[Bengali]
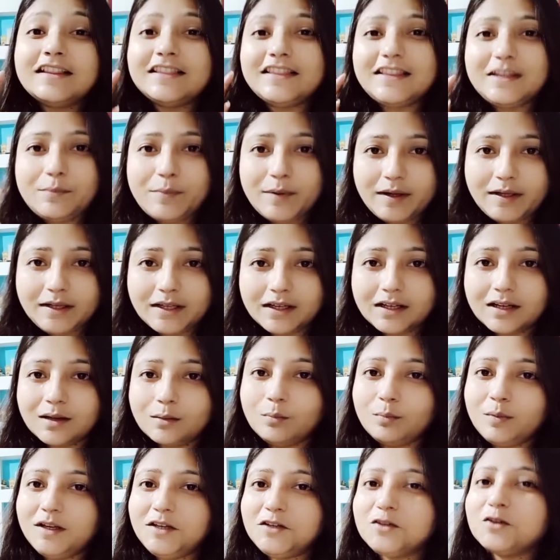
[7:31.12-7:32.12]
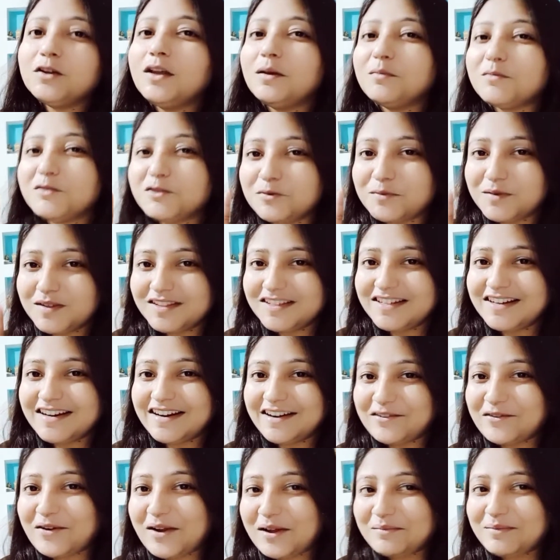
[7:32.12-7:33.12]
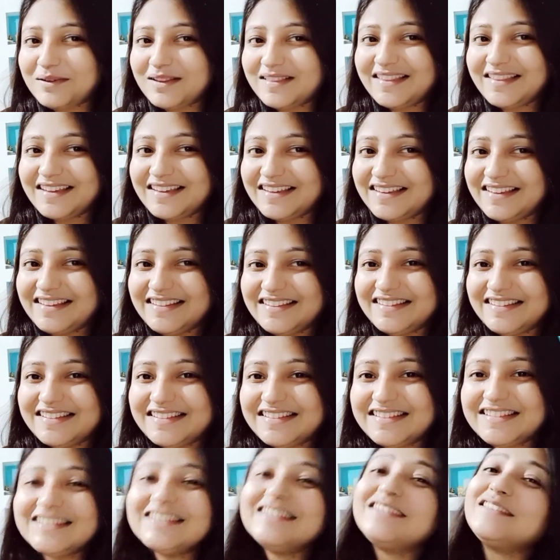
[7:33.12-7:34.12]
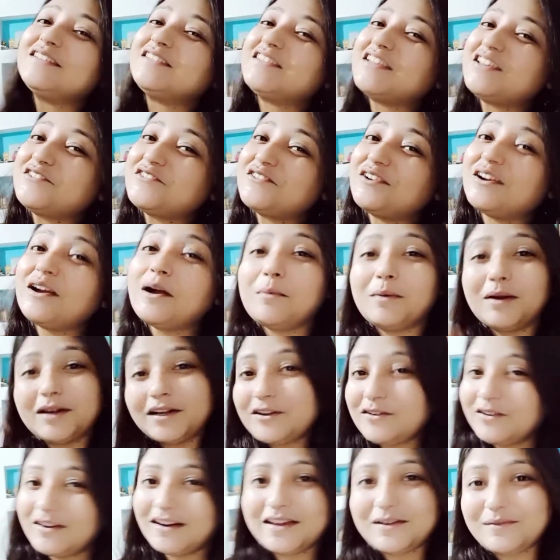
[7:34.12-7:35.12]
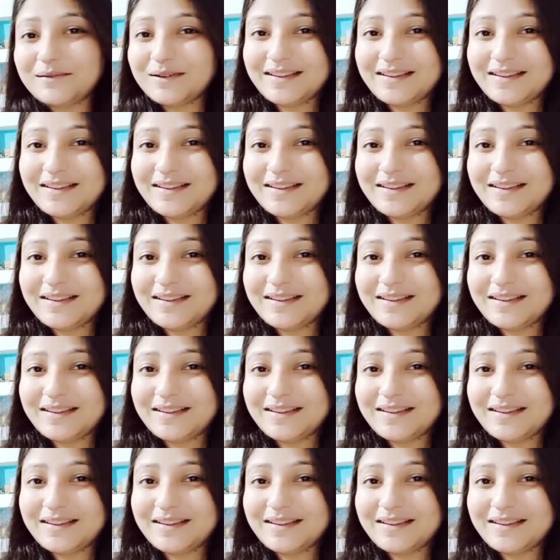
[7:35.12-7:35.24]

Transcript: দ্বীপেরটা কমপ্লিট হলে আমি তোমাদের আরও একবার দেখিয়ে দিচ্ছি সেই সঙ্গে আমারটাও আরেকবার